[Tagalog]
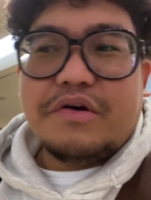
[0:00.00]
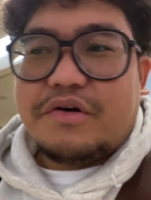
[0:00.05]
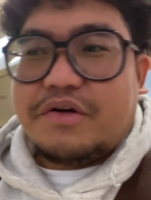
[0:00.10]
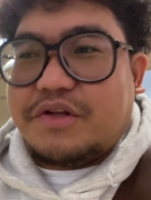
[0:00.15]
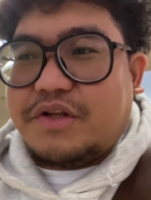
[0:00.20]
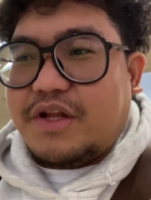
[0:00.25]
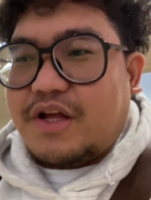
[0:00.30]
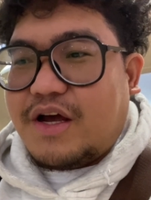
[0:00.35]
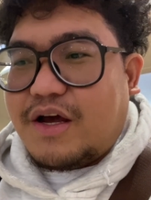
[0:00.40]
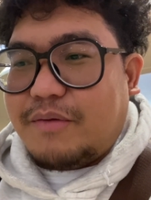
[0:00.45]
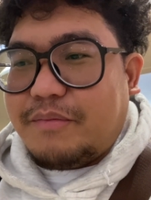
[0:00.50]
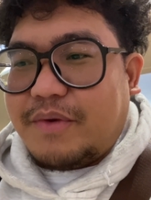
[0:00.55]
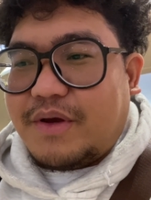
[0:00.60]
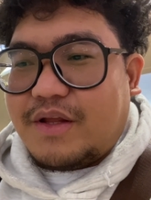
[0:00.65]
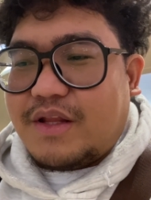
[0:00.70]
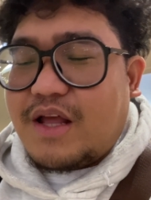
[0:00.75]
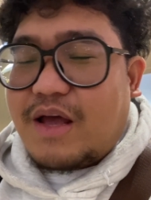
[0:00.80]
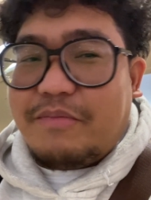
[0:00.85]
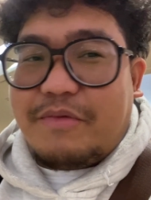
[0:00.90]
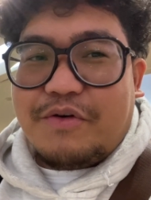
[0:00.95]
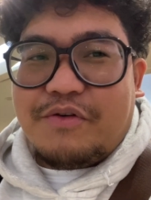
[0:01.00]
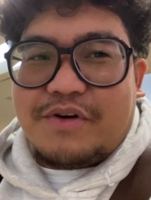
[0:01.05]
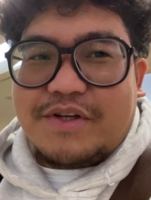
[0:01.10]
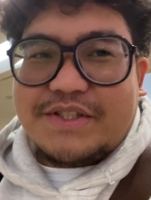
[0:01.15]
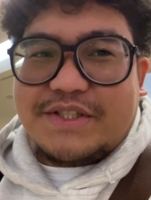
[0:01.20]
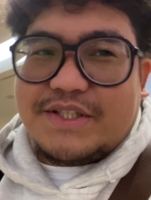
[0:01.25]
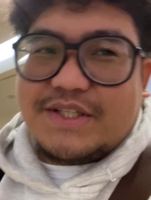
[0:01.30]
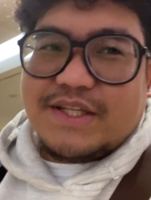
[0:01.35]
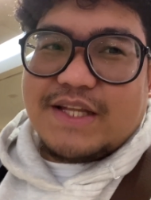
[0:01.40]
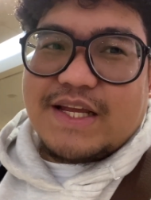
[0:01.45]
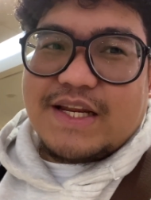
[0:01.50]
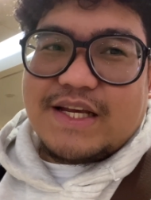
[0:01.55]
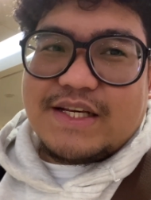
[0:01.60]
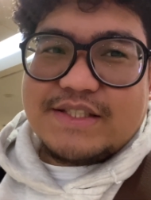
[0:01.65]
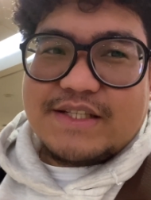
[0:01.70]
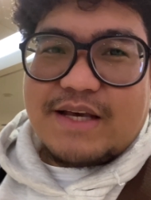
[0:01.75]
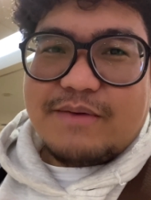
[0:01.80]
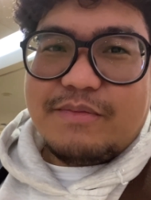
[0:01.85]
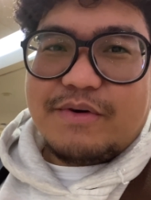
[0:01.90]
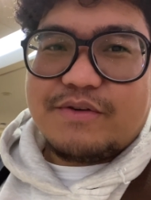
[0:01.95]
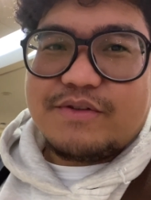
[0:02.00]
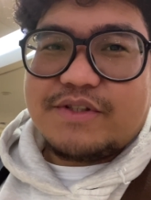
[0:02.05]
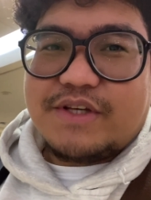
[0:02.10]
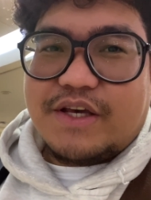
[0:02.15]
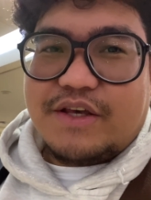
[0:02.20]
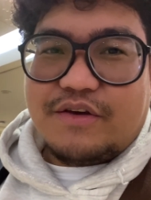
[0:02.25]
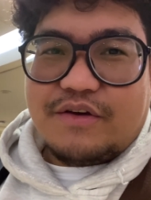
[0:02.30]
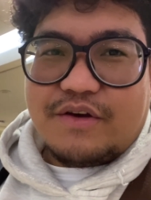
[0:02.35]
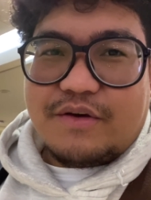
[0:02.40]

Ang dami. Ang dami ko kasing dala. Sabi ko sa inyo.